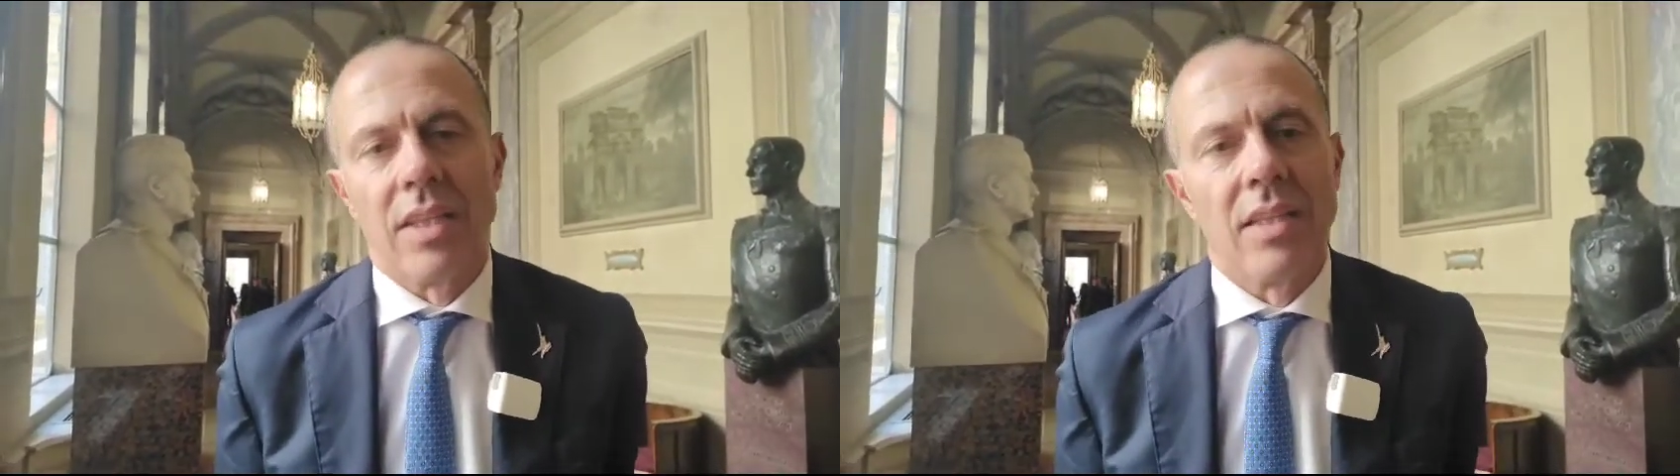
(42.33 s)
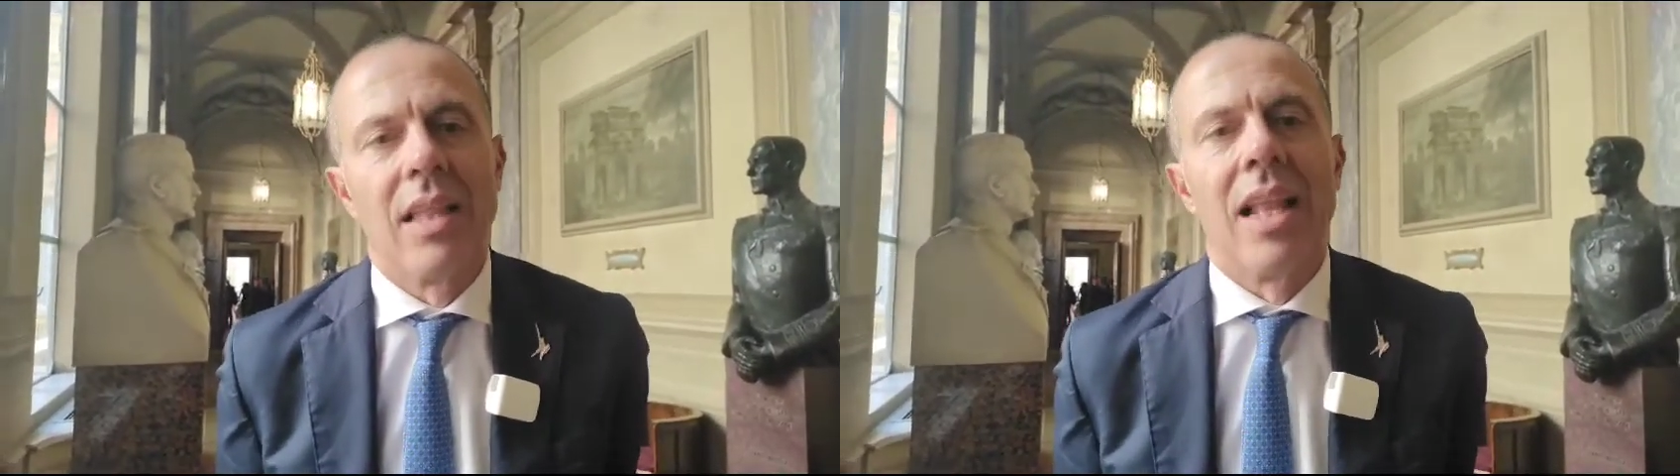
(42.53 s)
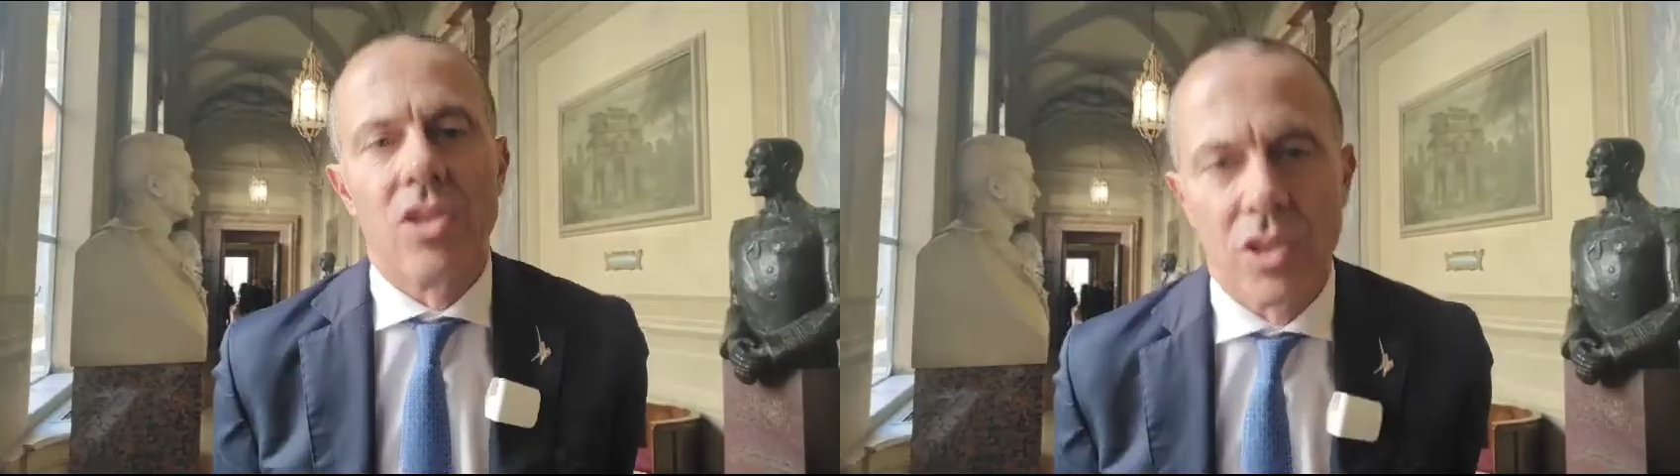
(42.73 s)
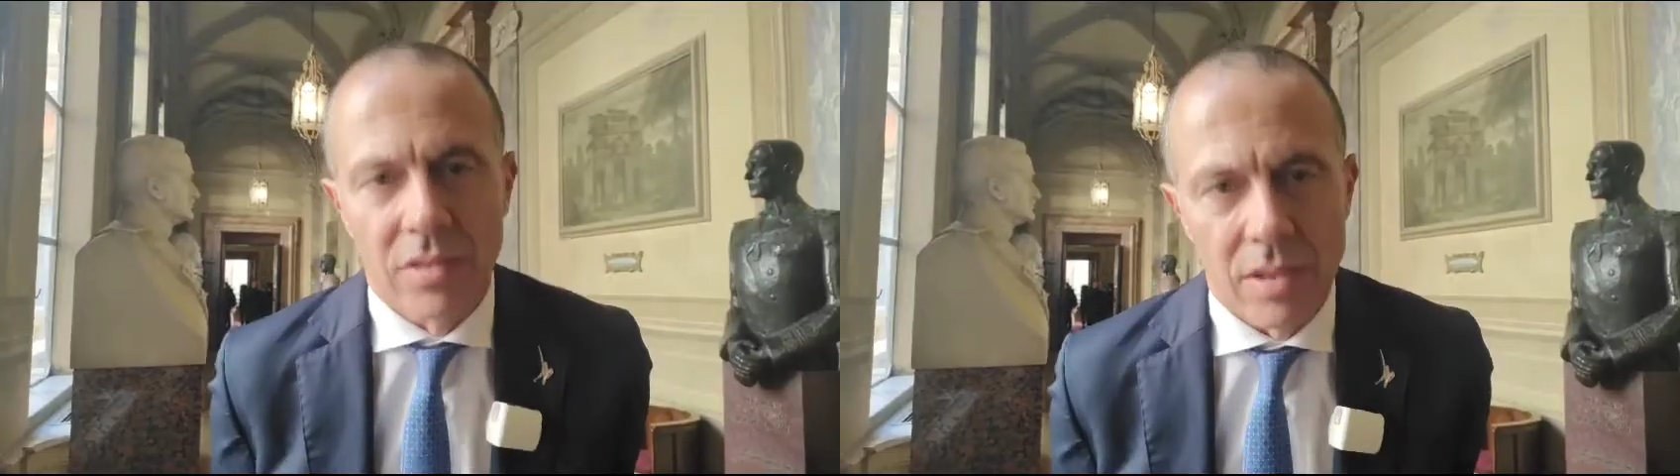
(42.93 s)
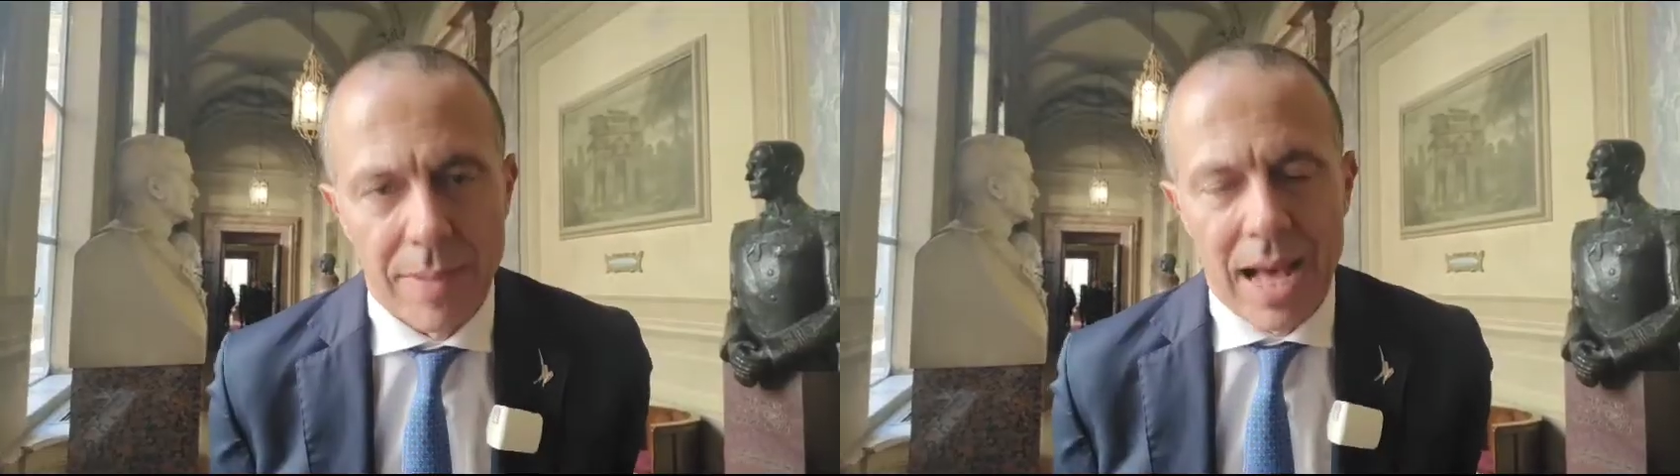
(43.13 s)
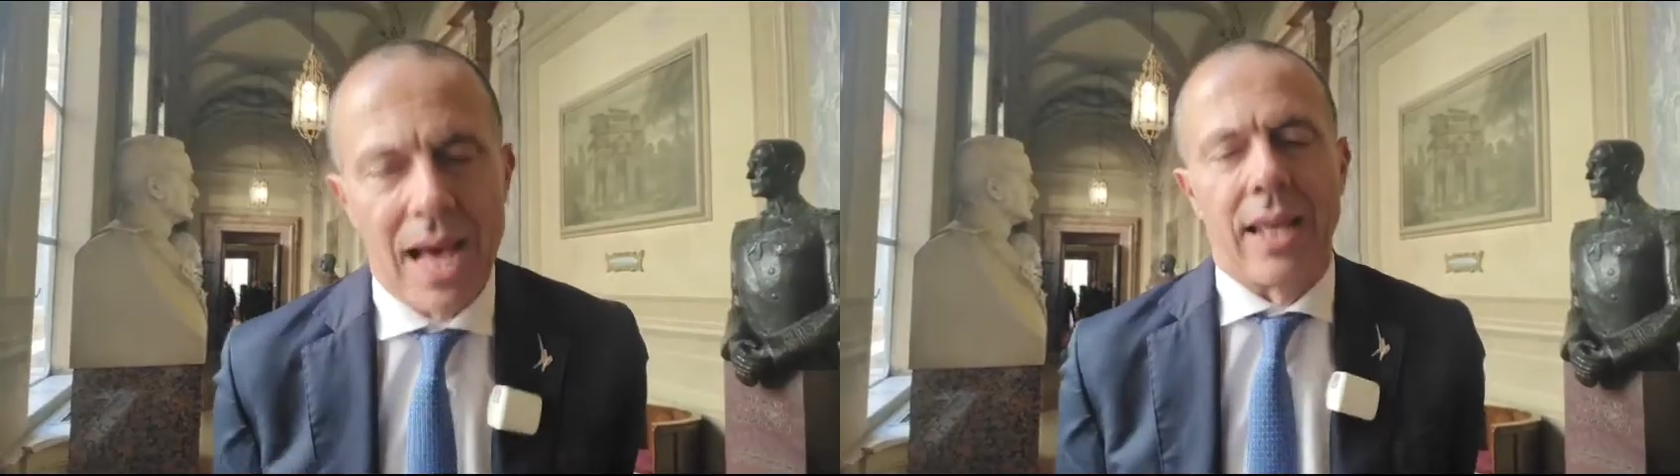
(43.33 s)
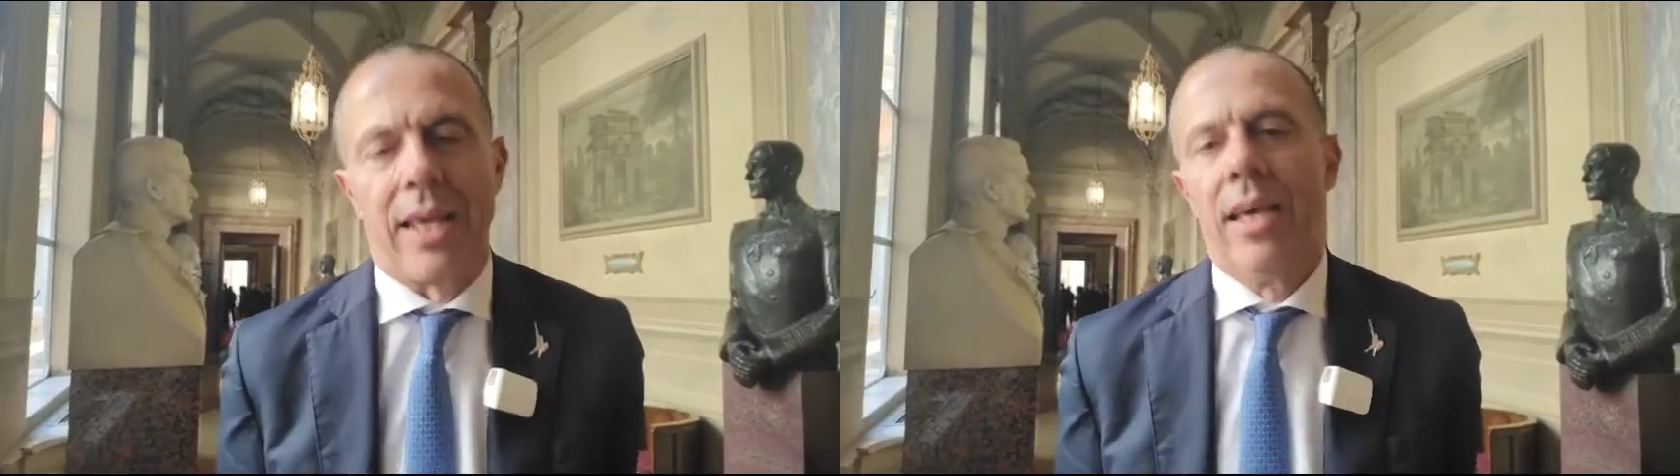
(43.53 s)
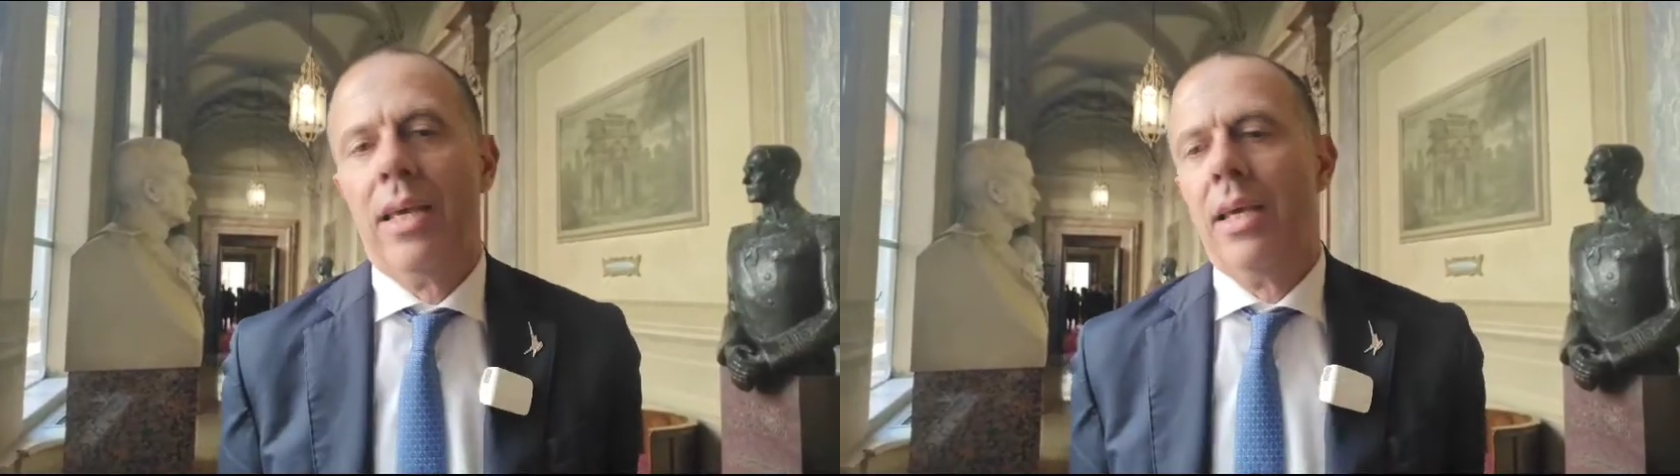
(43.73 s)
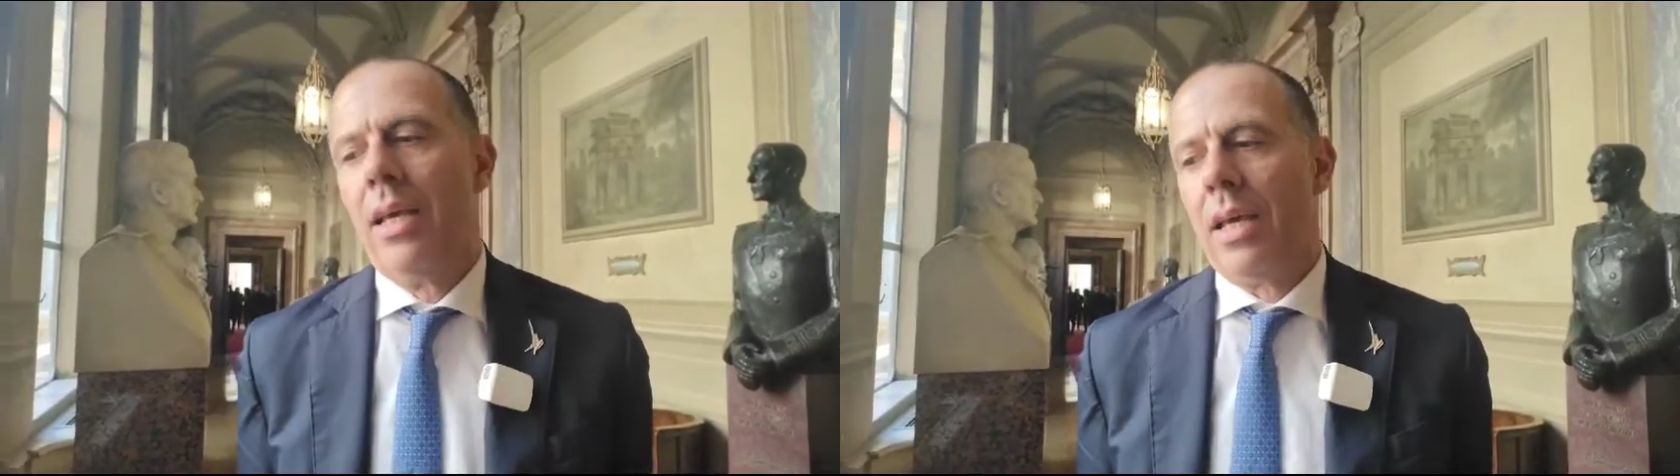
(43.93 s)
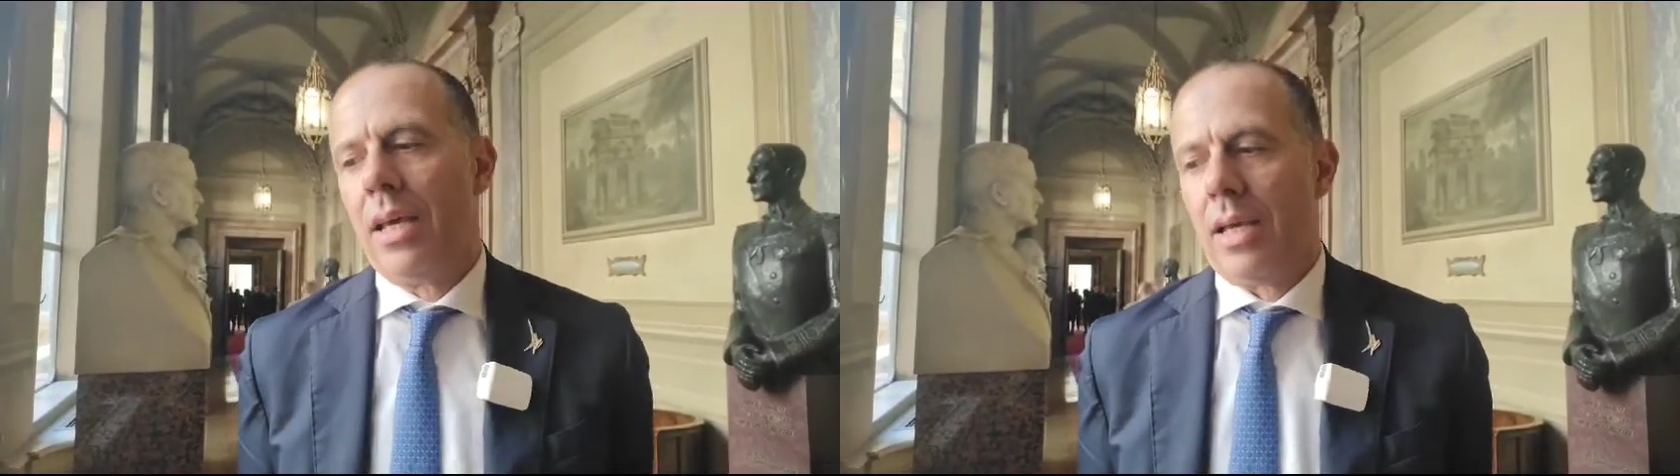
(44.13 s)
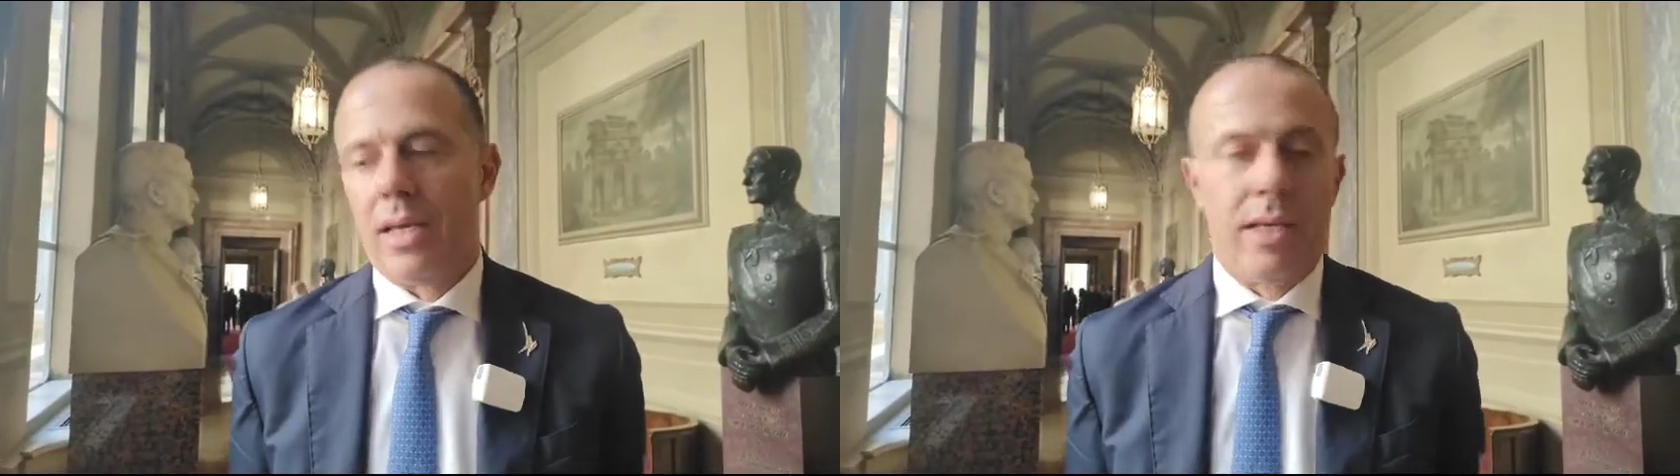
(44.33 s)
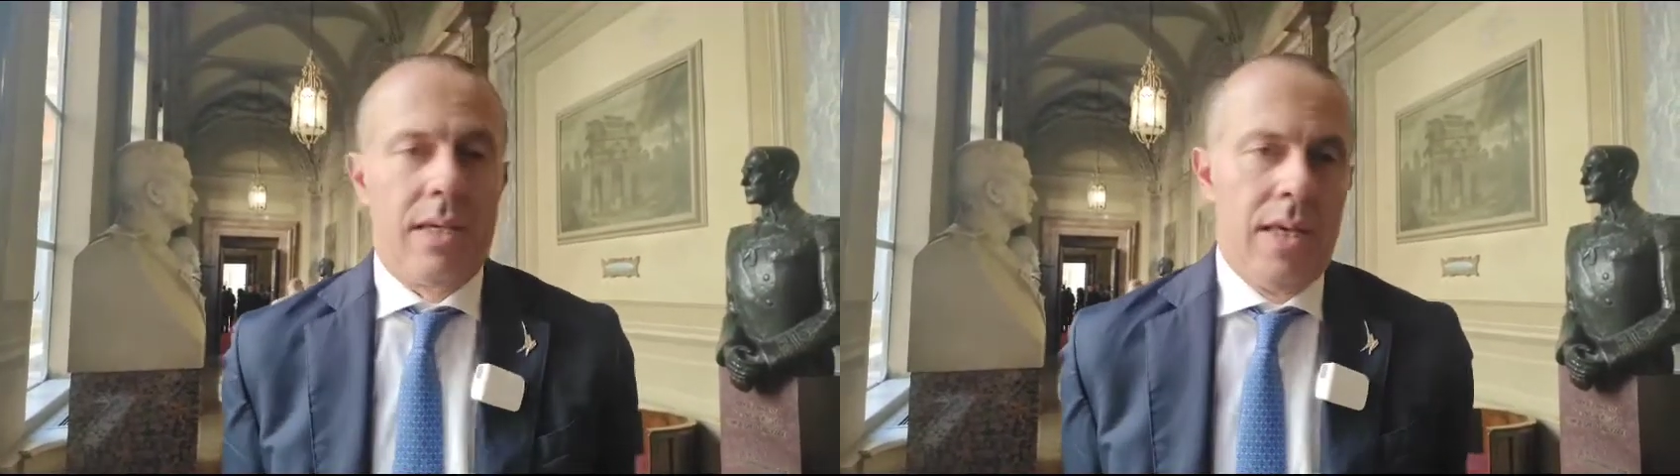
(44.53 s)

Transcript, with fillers: delegittimare eh,